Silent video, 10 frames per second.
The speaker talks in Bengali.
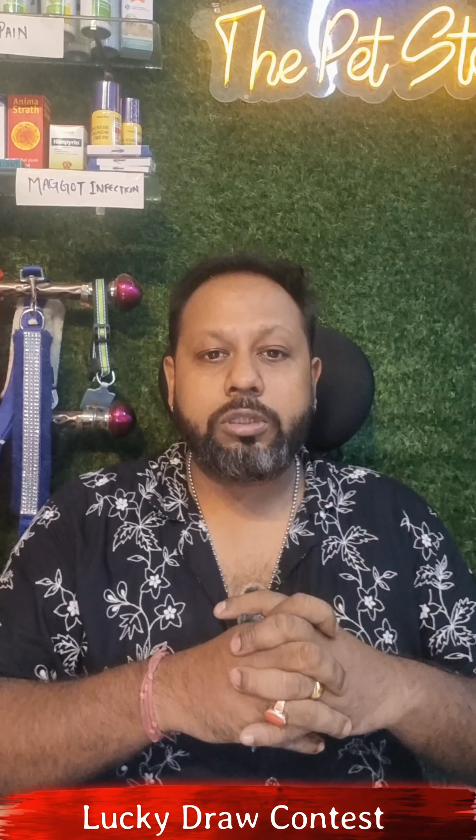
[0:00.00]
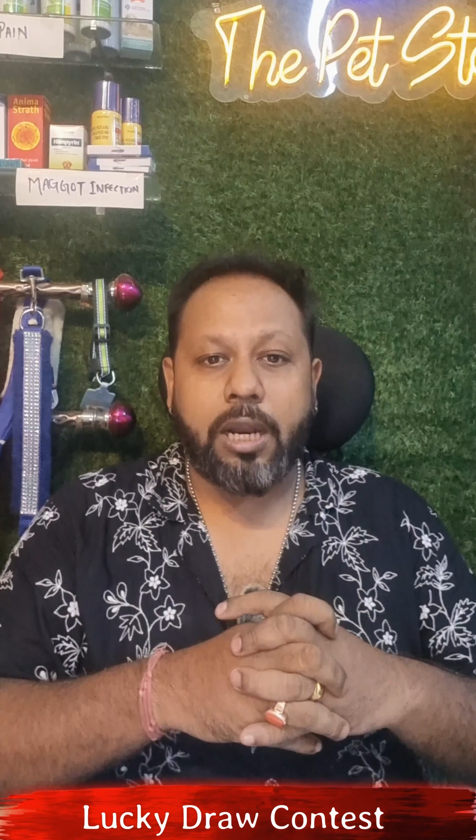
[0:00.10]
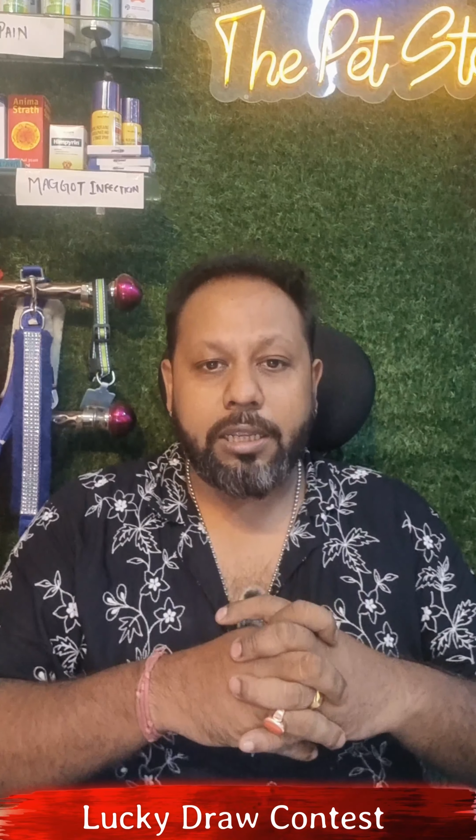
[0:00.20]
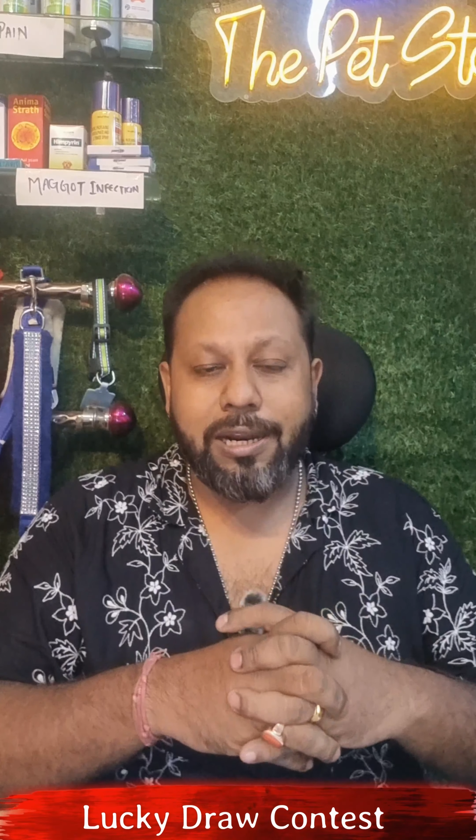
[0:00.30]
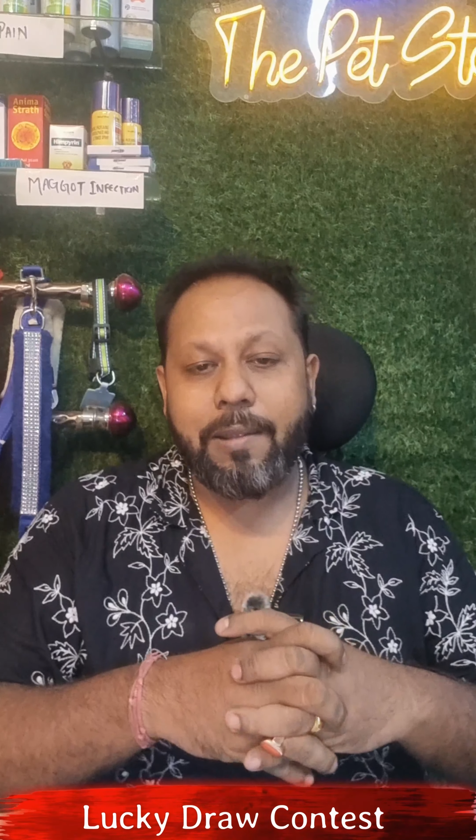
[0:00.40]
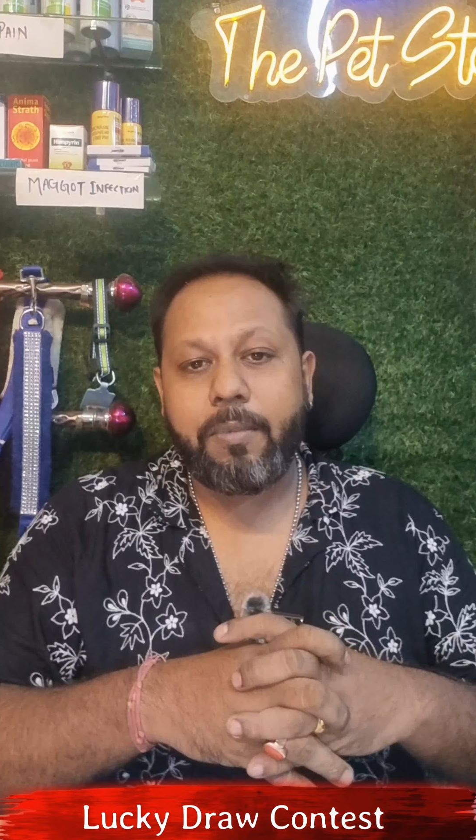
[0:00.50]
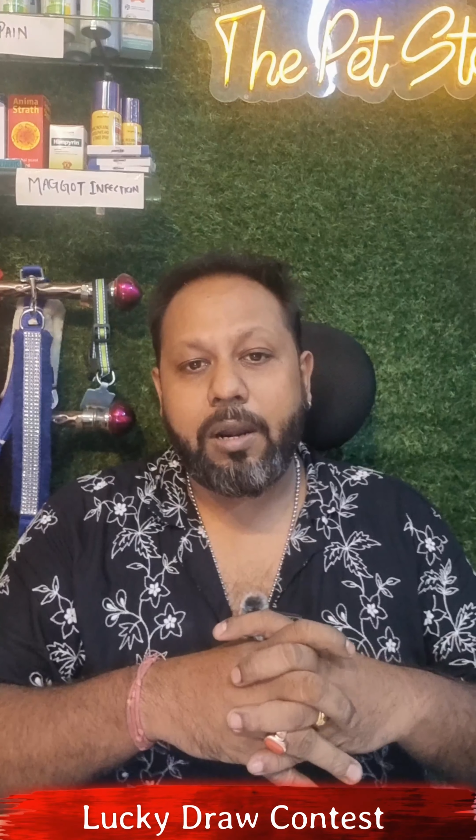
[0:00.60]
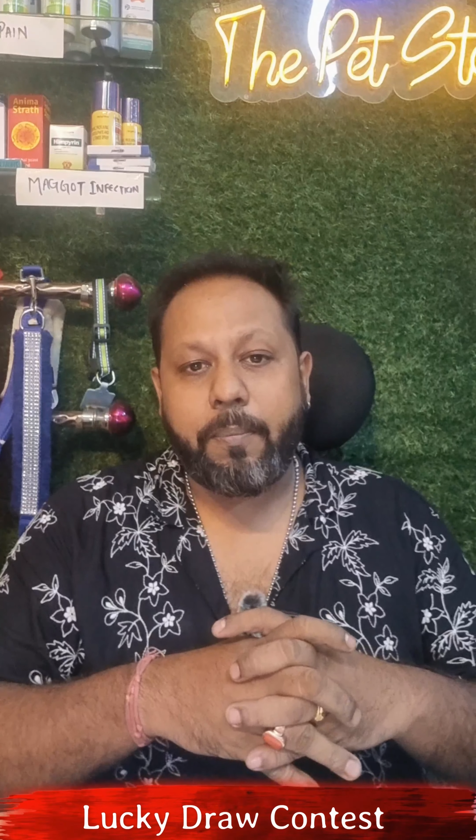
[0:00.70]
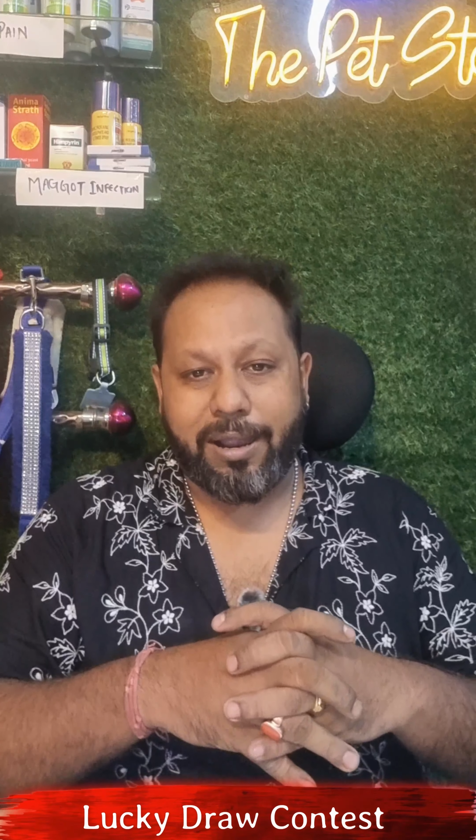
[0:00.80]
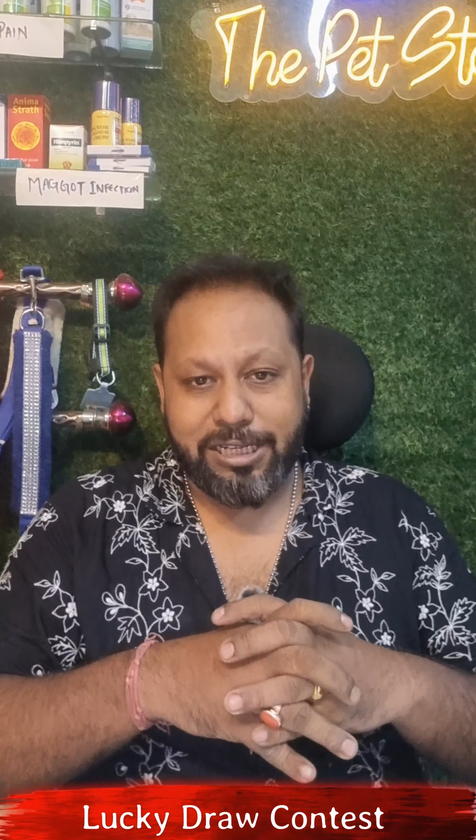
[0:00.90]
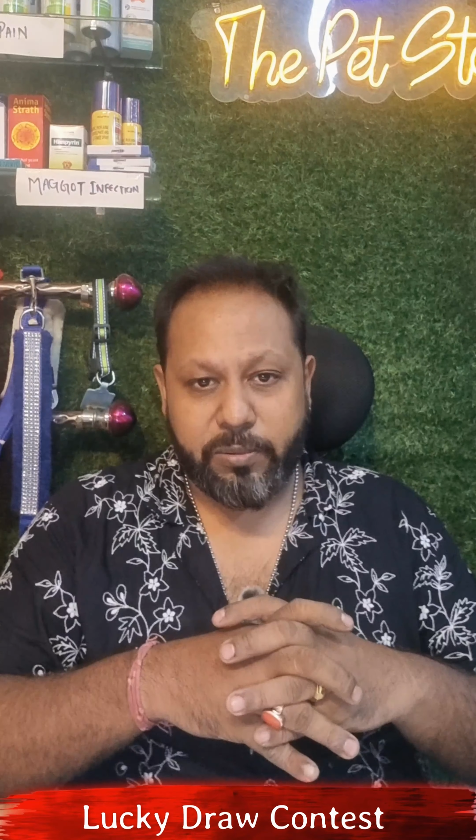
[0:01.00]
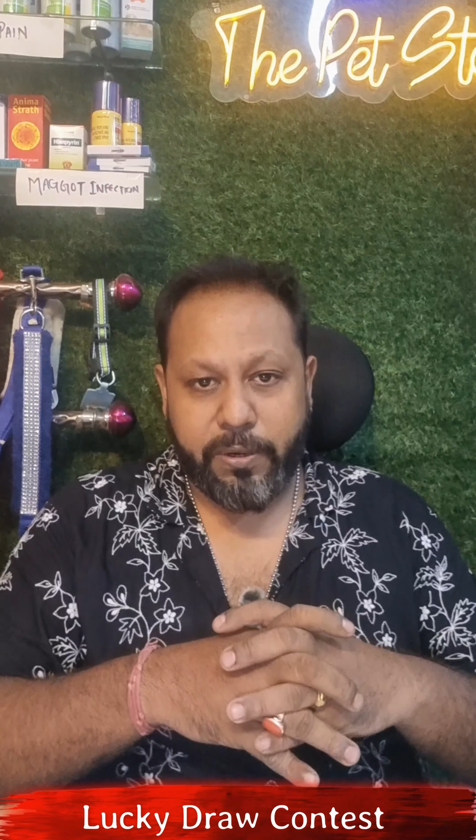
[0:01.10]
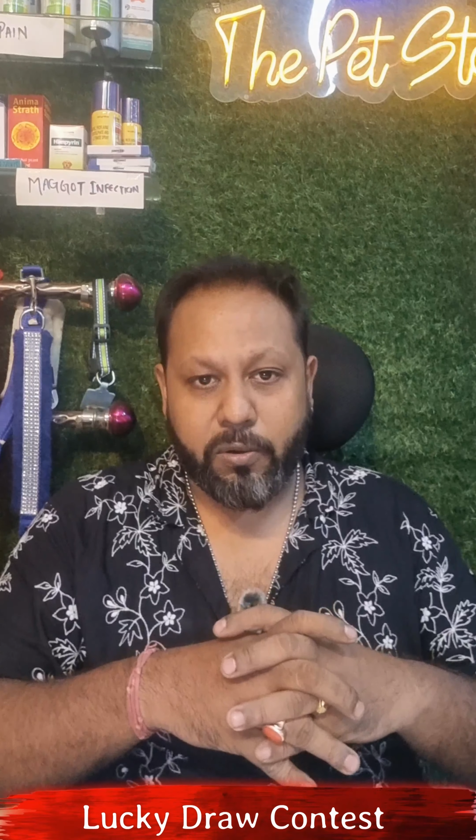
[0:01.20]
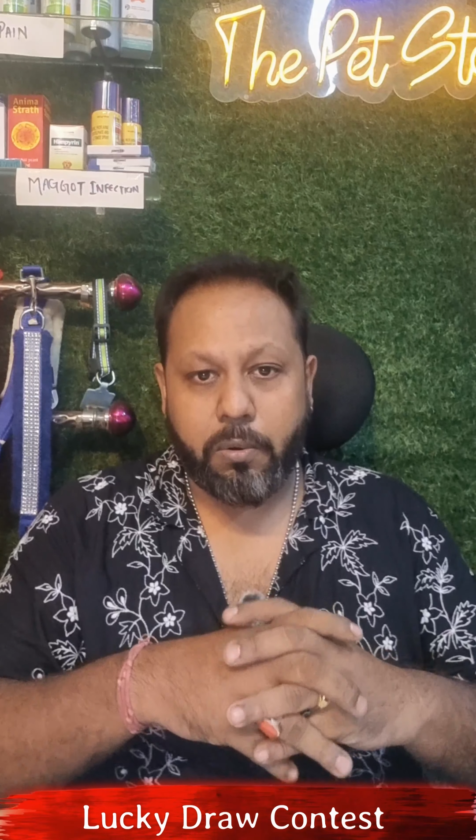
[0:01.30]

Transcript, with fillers: যারা যারা আপনারা পার্টিসিপেট